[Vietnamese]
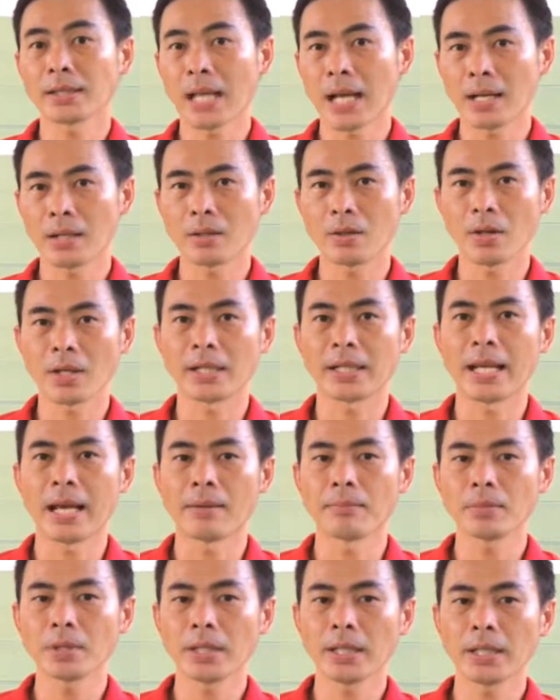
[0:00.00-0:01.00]
tăng hoặc
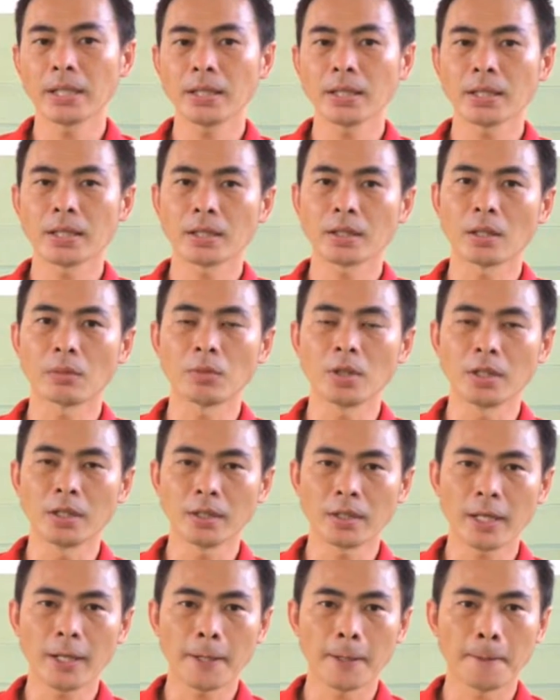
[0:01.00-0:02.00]
giảm cái trọng
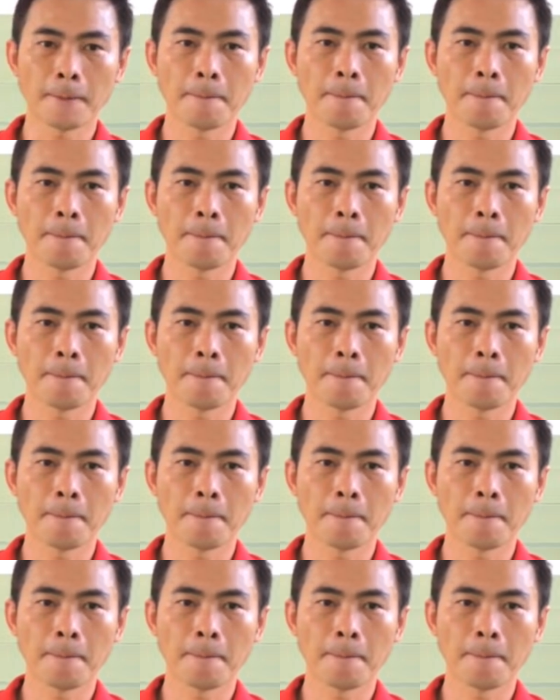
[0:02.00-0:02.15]
lượng nha